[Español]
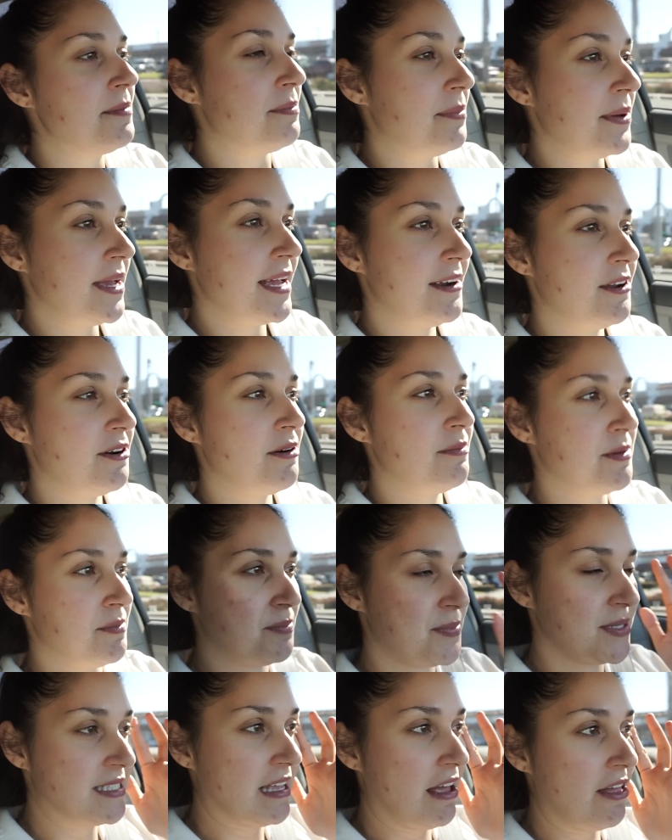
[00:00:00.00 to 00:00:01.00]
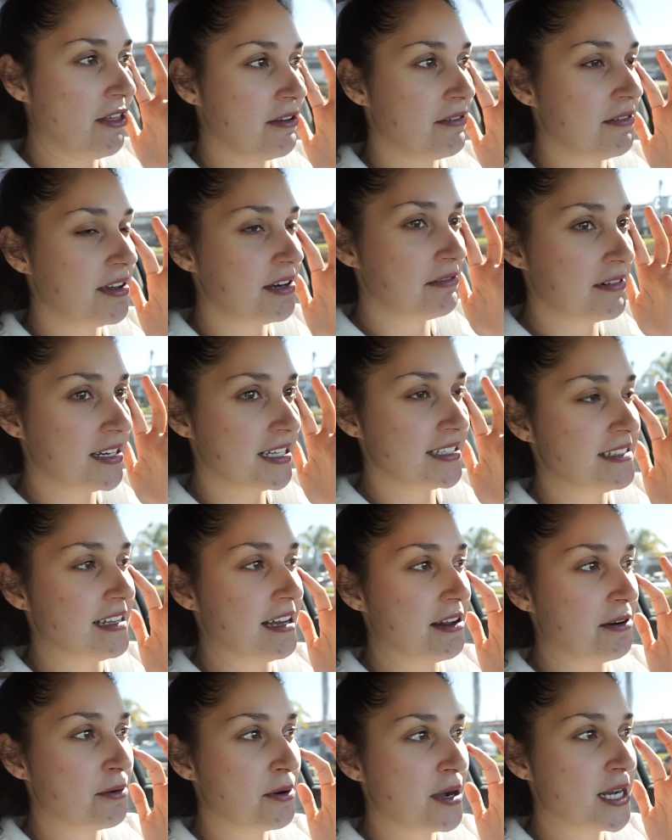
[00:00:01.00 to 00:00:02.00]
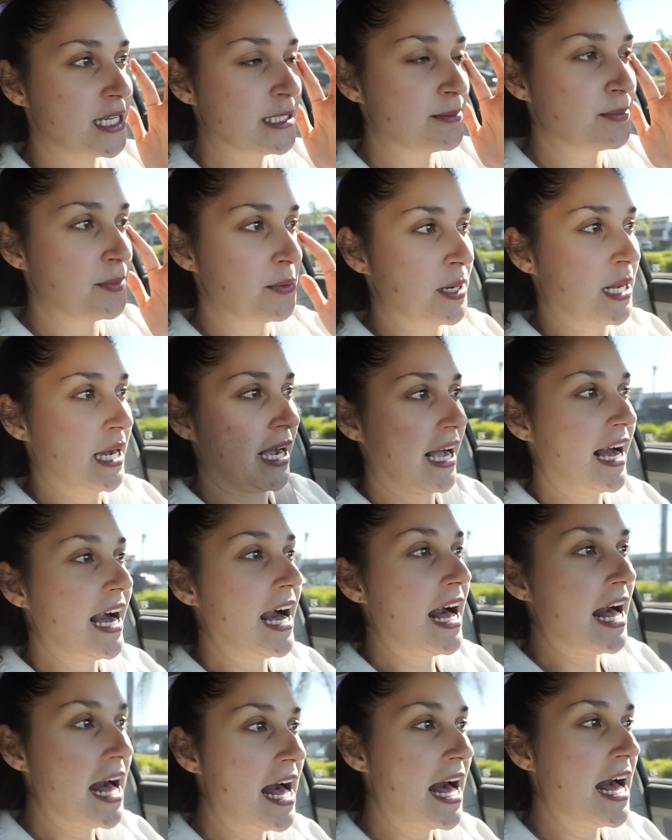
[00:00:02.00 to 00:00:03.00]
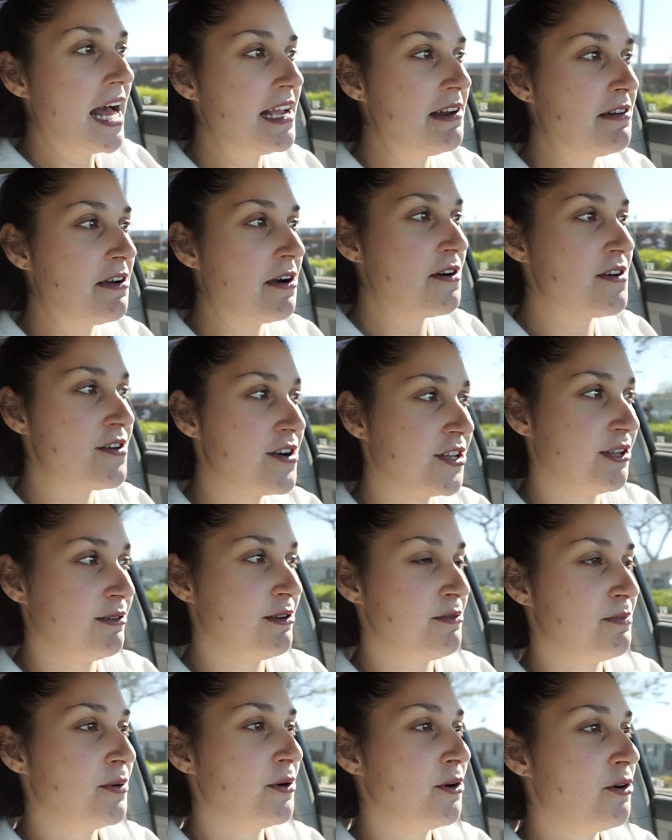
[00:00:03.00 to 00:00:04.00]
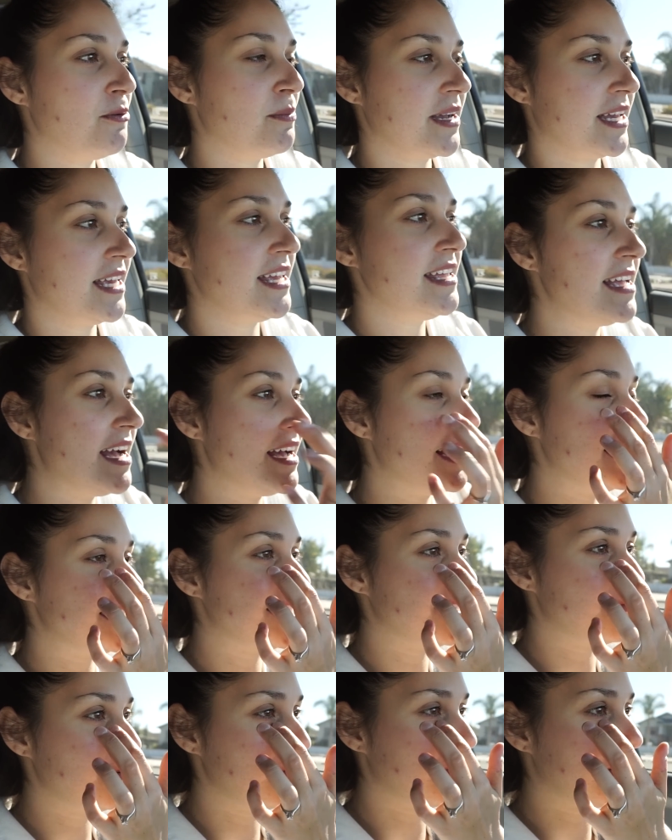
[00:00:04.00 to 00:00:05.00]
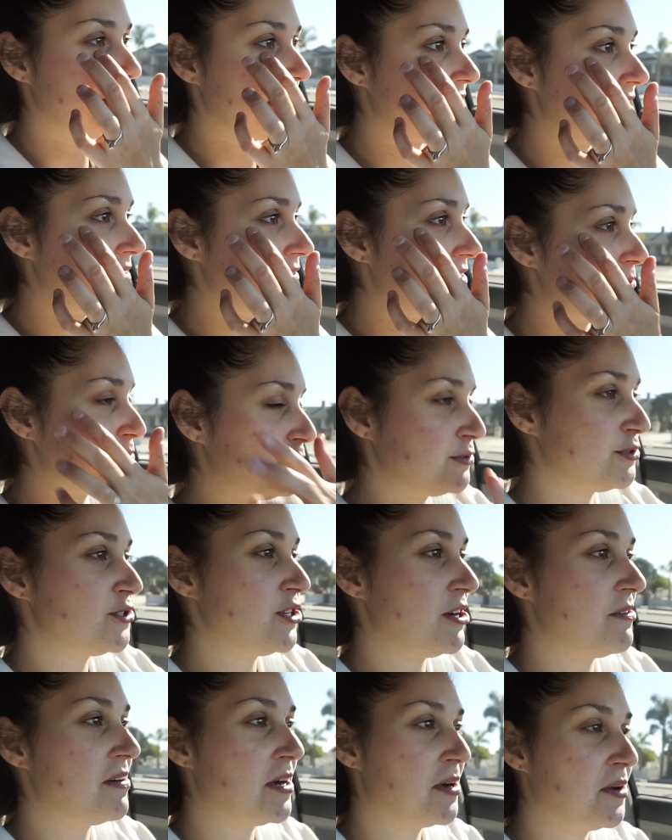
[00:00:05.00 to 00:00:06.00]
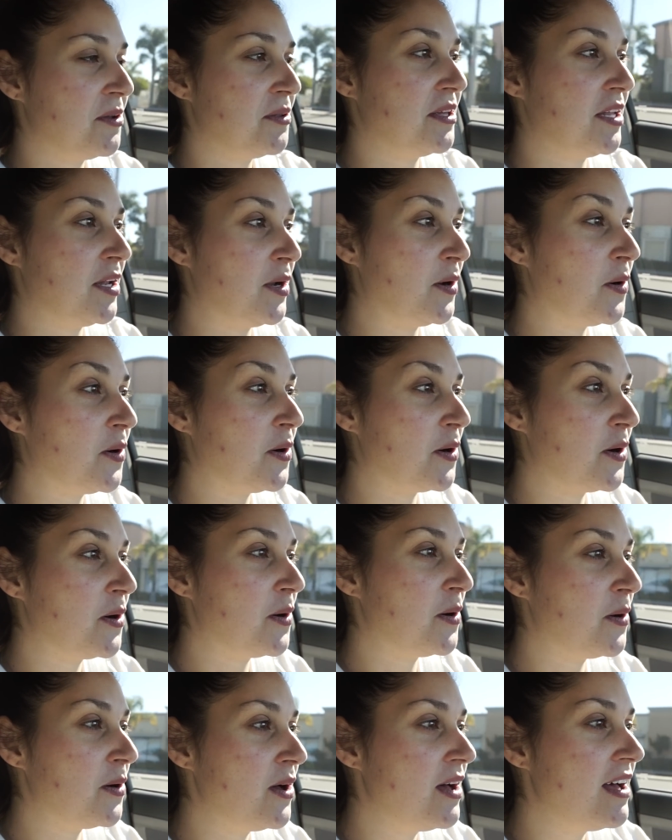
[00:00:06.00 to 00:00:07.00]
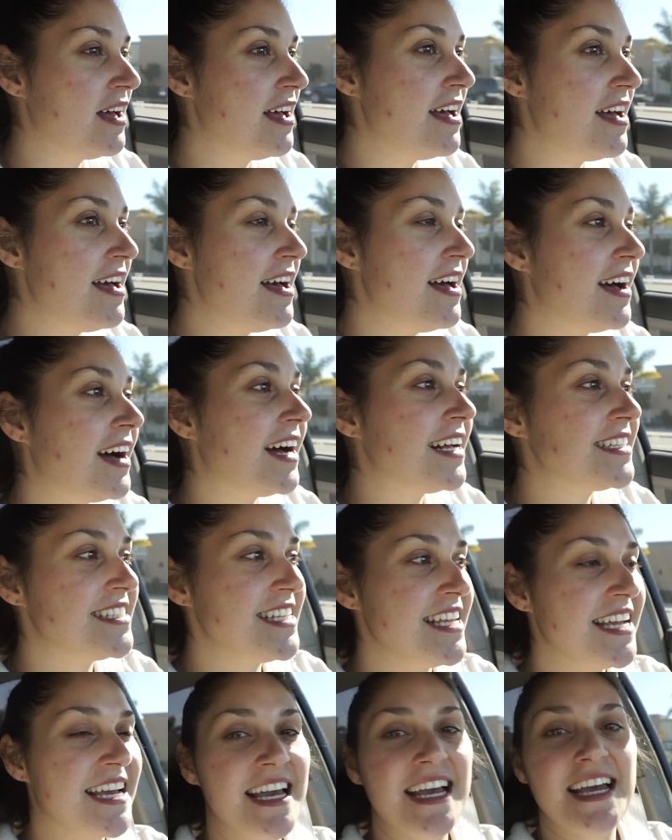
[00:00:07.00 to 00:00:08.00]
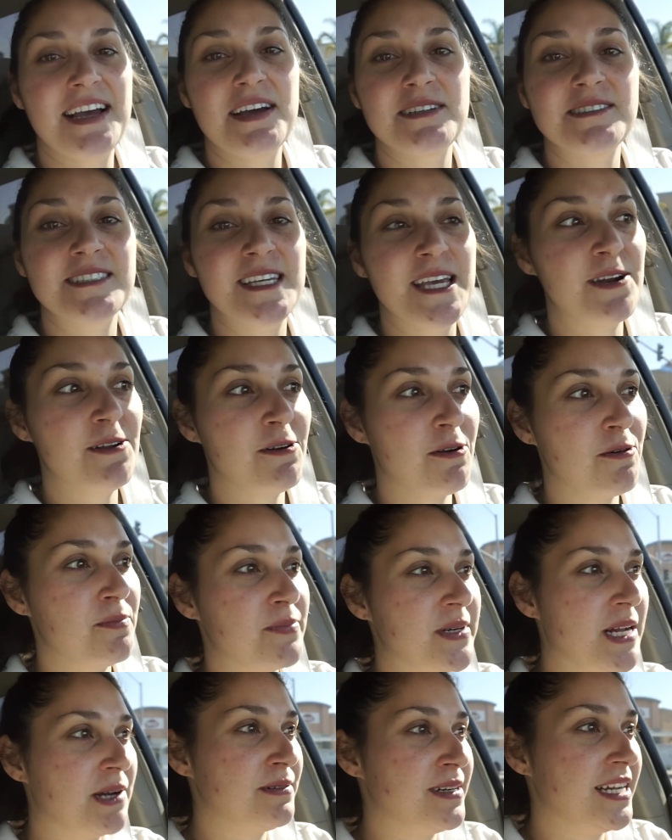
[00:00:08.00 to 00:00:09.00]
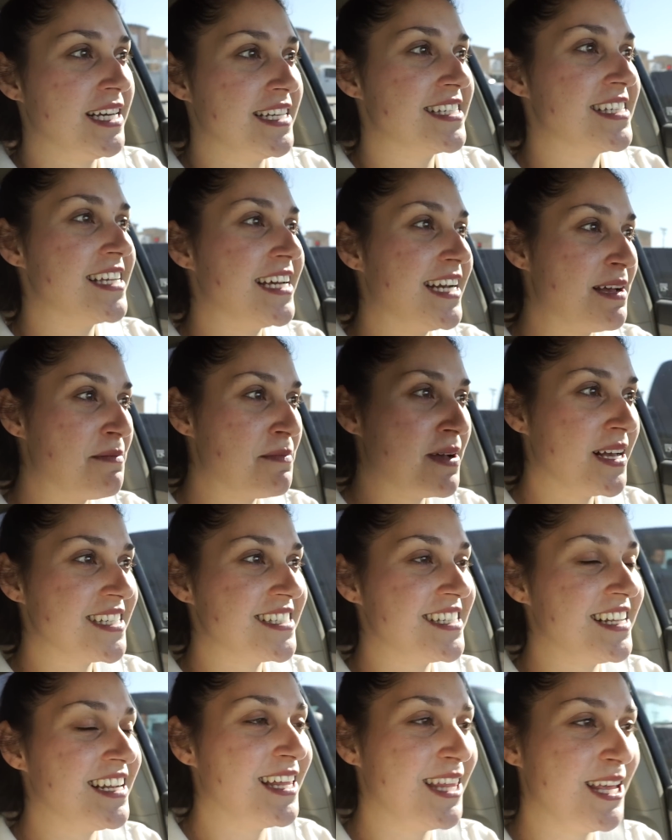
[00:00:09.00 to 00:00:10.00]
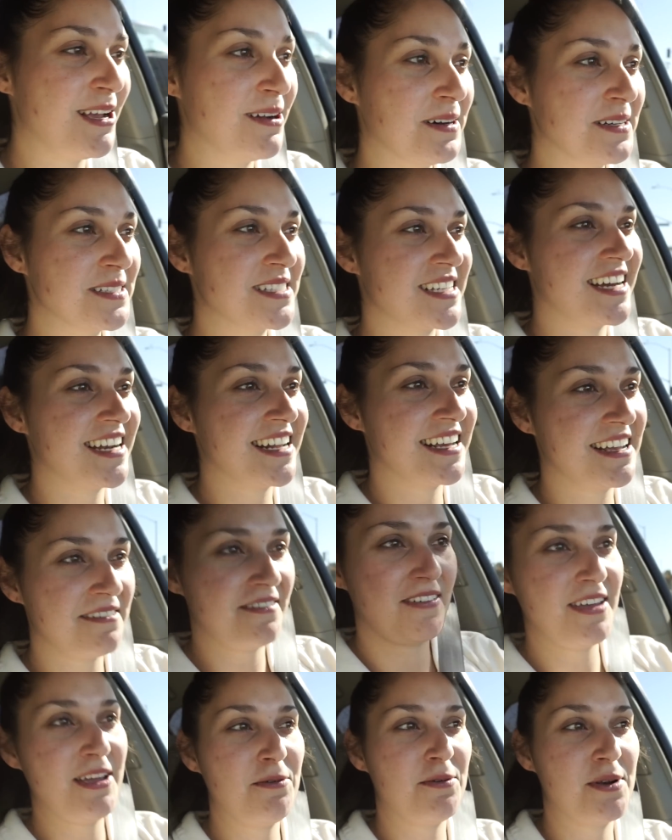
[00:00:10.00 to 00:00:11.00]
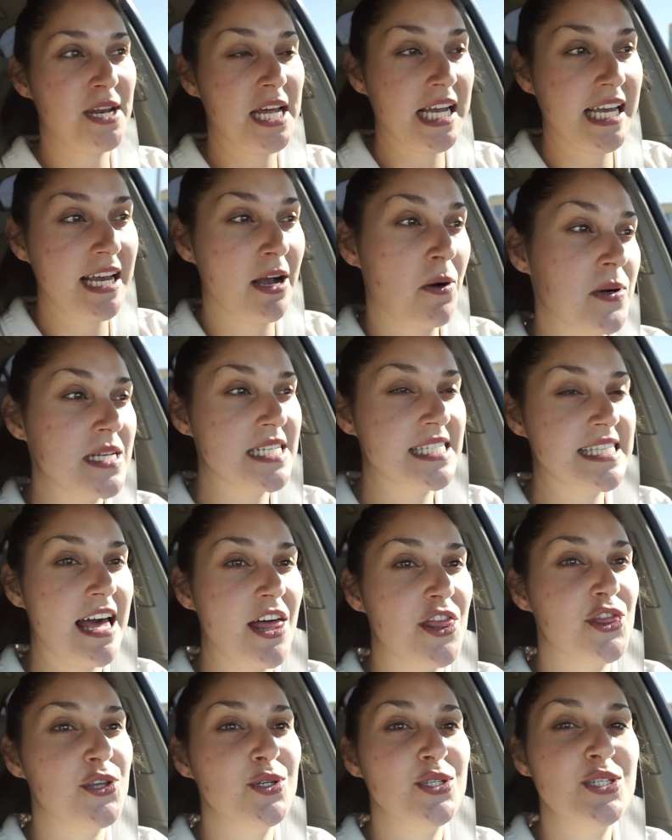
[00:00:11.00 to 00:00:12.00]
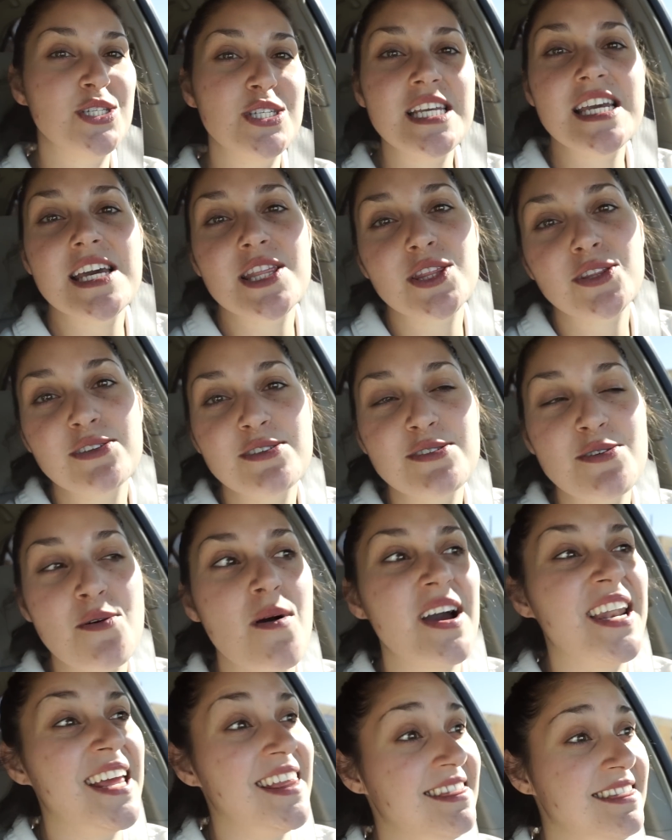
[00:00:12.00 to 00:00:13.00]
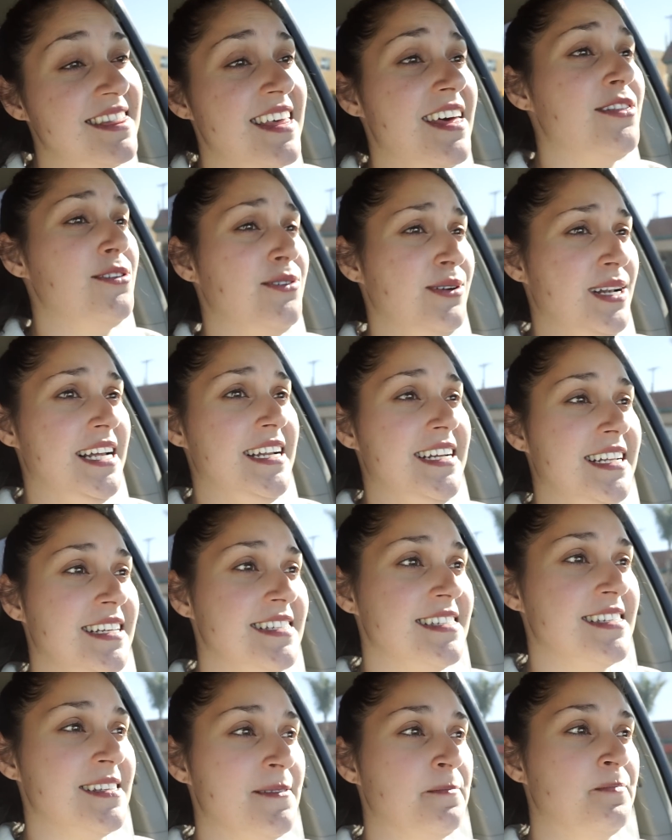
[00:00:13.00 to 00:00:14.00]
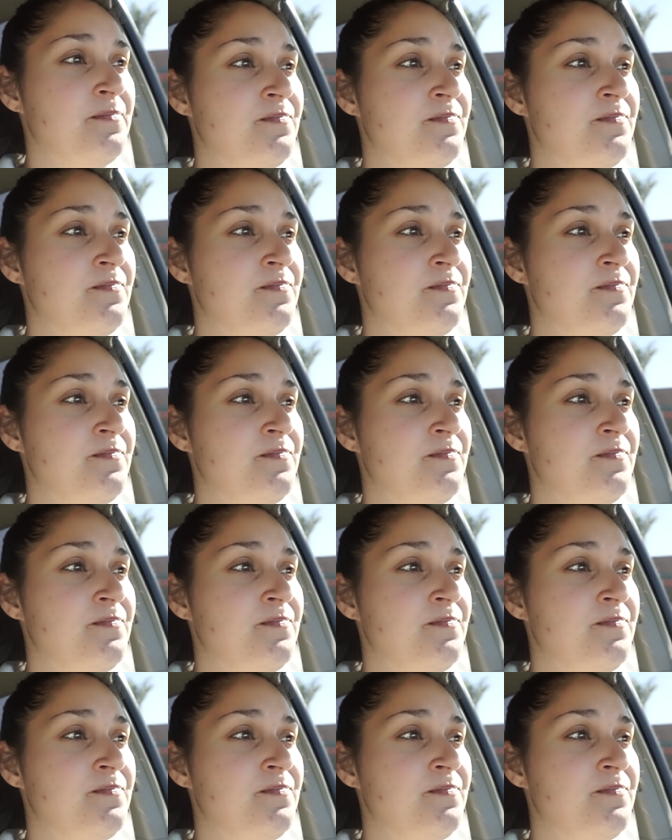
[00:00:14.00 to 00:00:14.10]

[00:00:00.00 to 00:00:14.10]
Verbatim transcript: pero me he empezado a ver unas arrugas por acá y luego cuando me pongo maquillaje se me marca bien mucho abajo del ojo. Así que quiero comprar unas cremas y le digo a Oscar que vi una que cuesta 240 dólares.